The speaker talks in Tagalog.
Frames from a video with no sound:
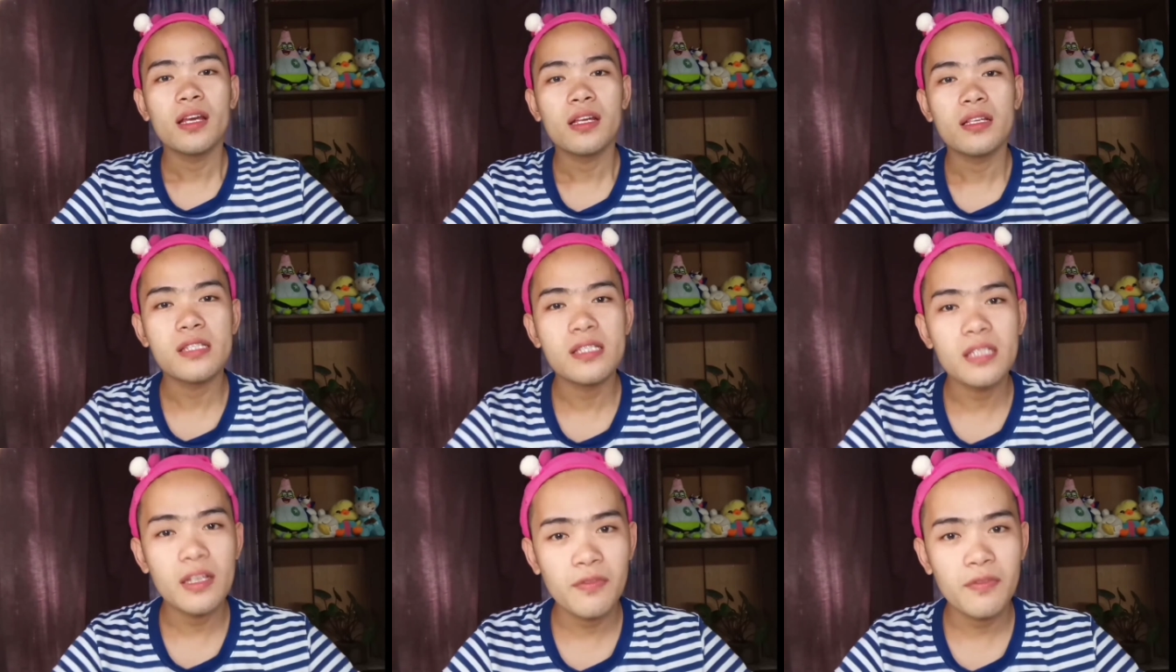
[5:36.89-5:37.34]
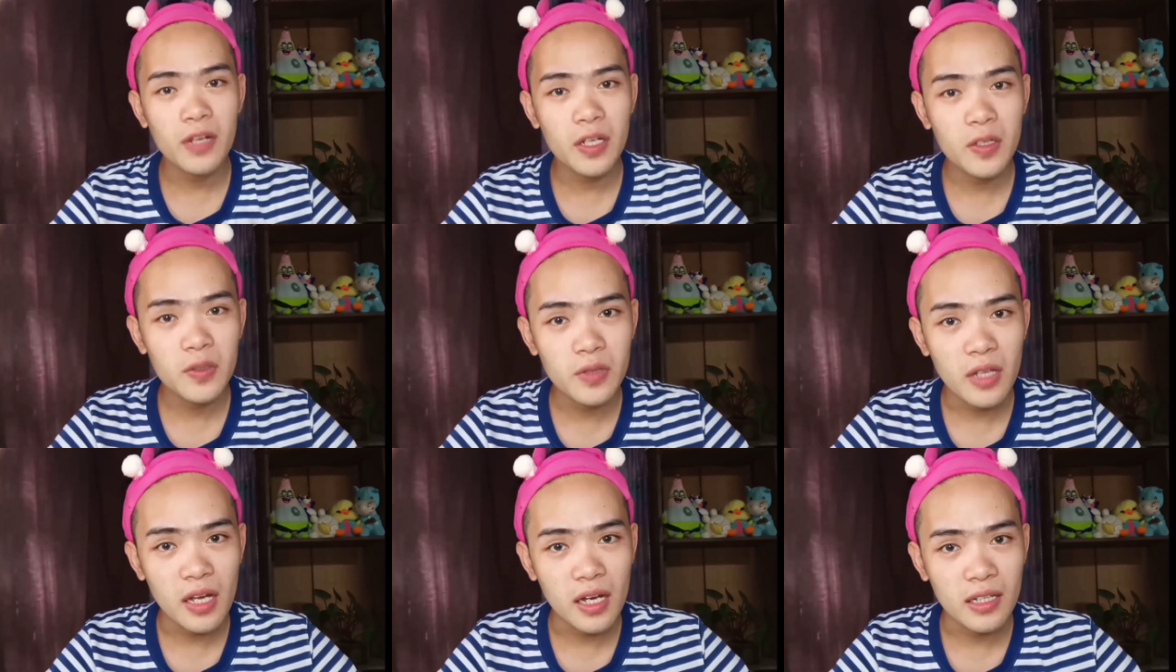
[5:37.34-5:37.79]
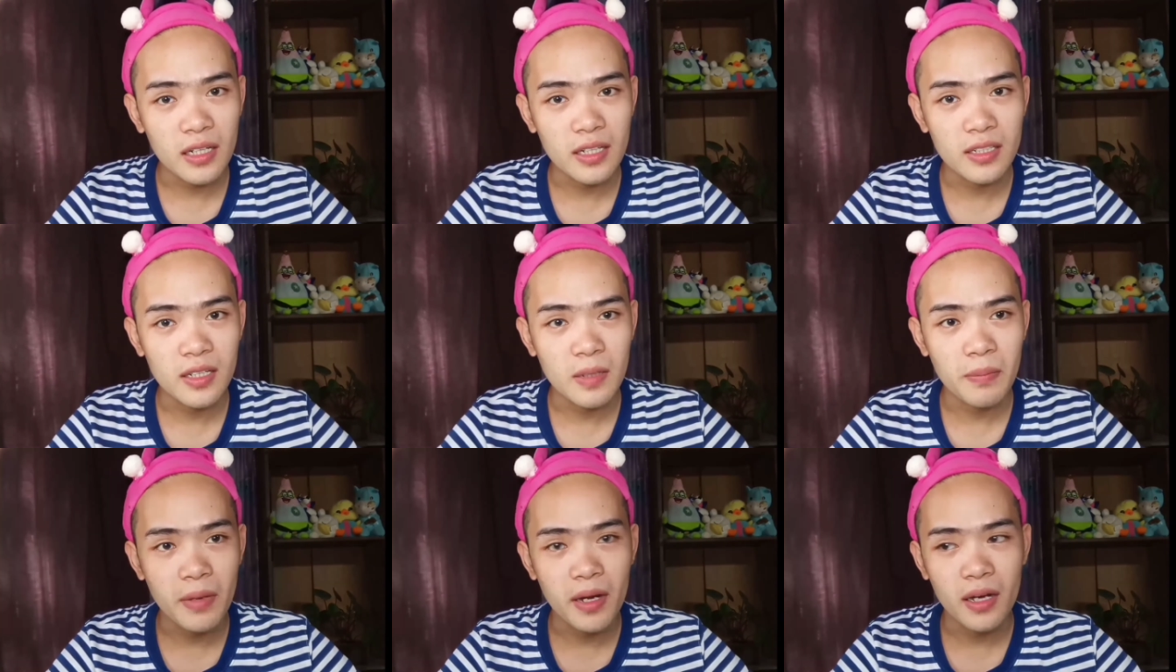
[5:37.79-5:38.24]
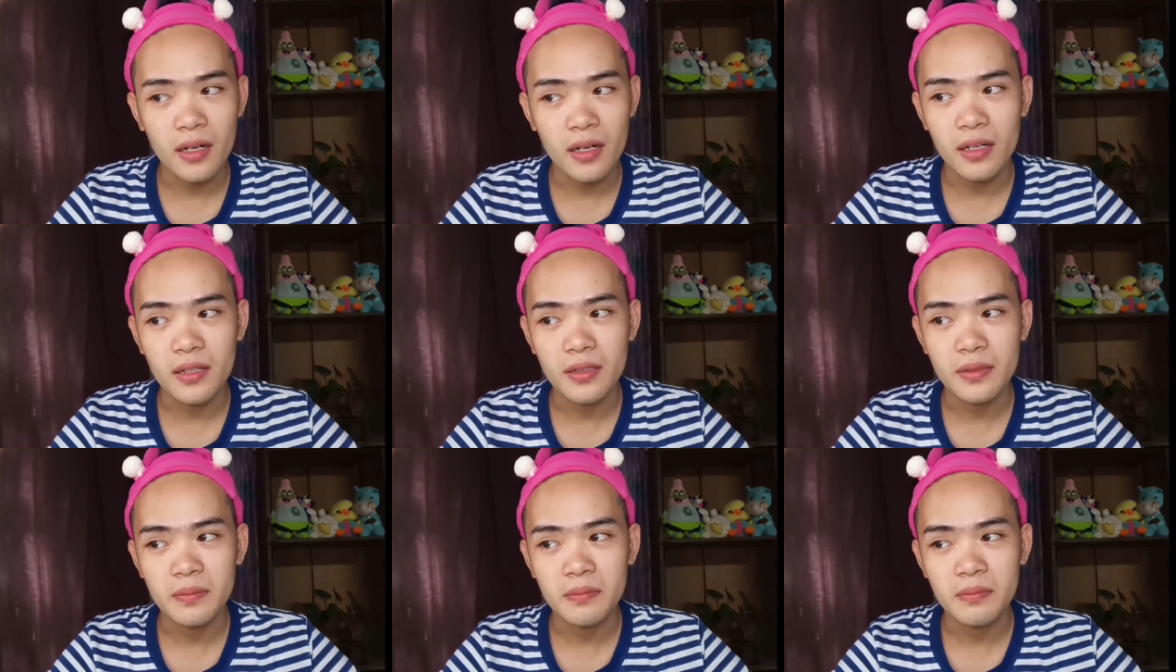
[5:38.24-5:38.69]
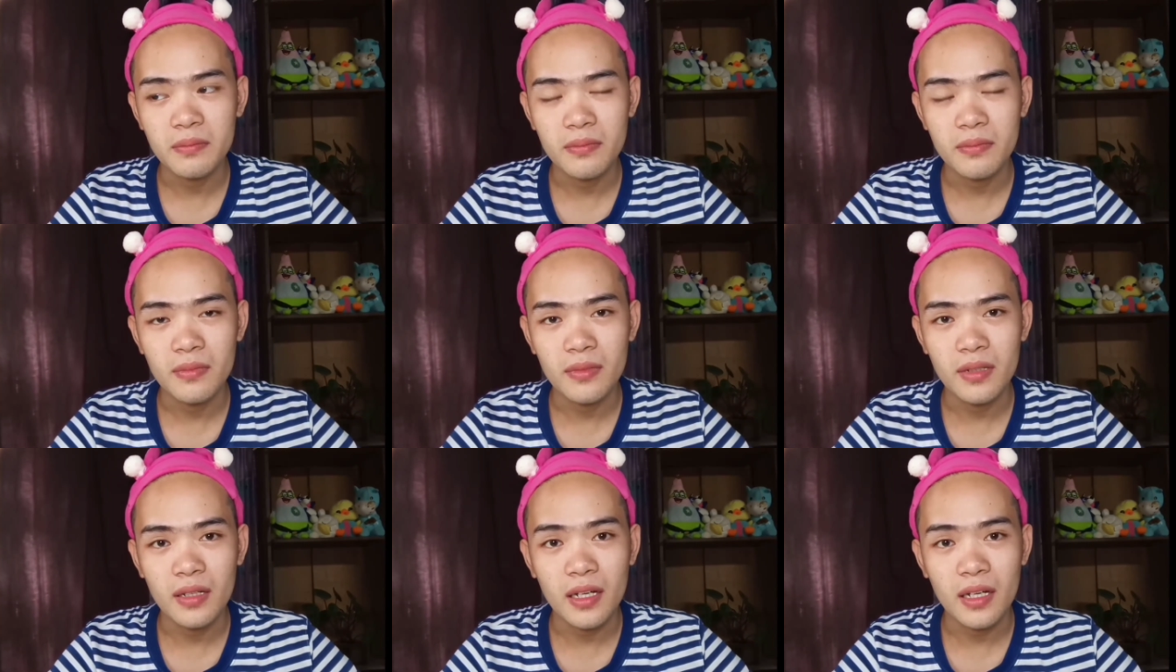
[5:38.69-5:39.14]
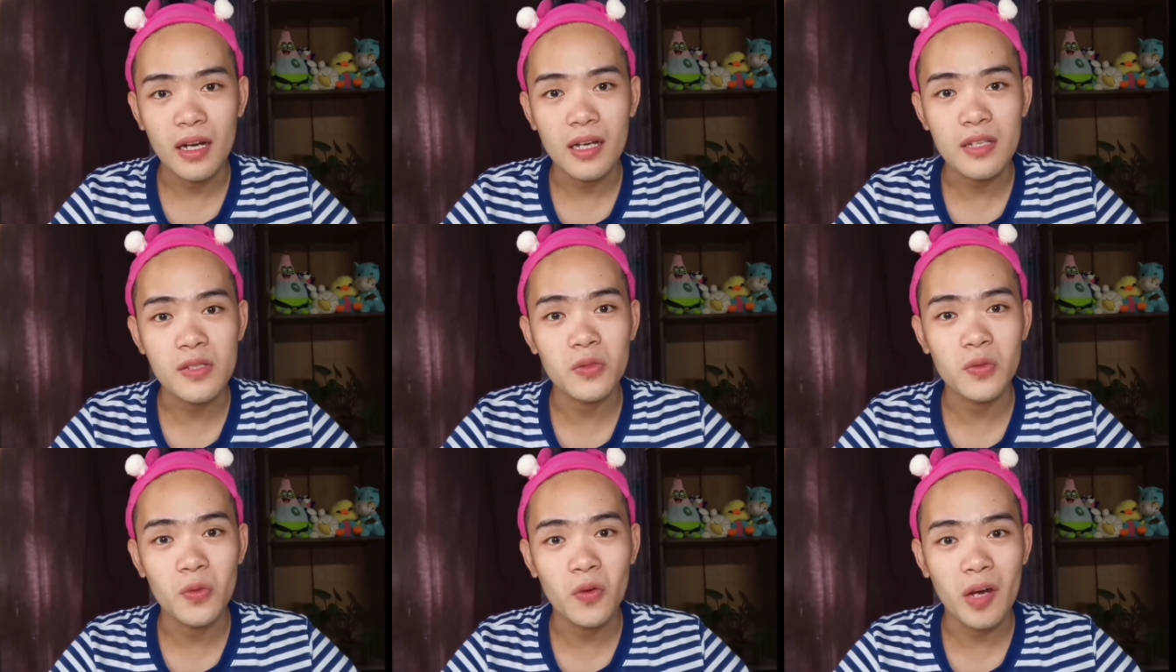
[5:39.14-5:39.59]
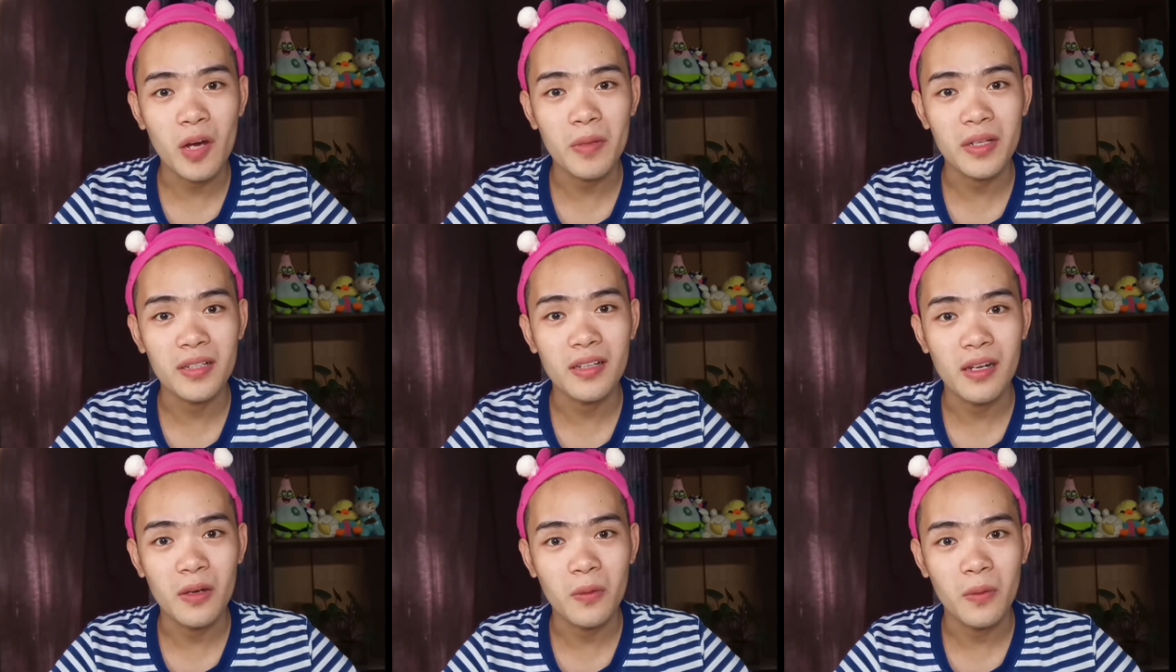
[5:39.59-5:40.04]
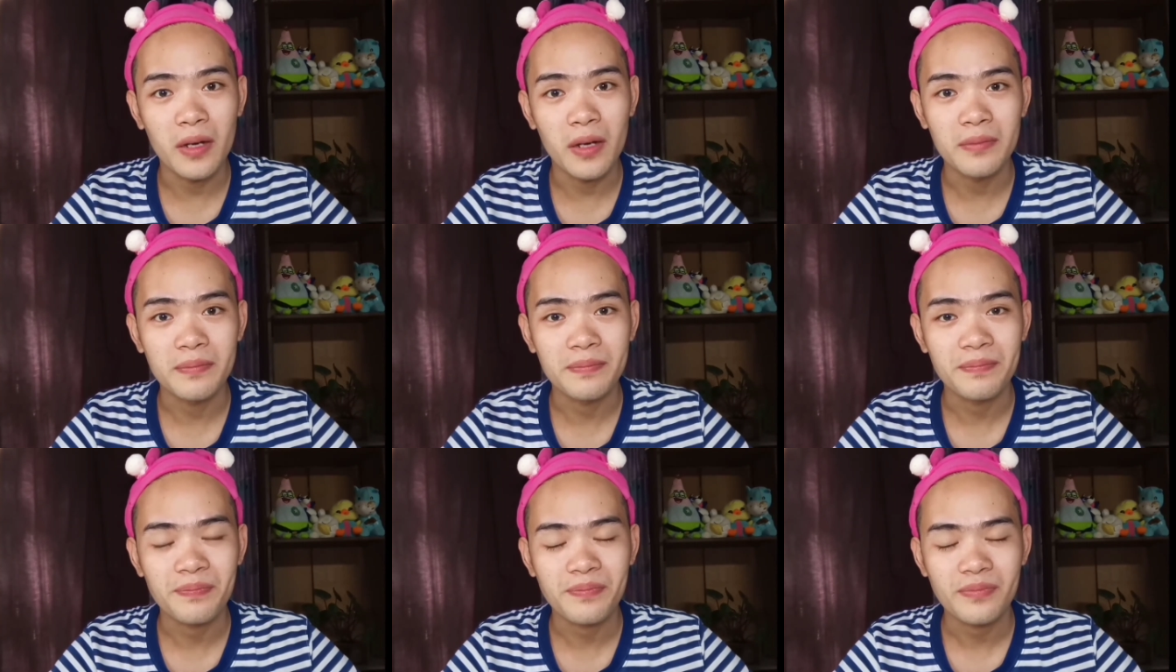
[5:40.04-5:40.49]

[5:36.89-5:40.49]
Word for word: is na-feel ko na agad na parang nakakasundo kaming dalawa.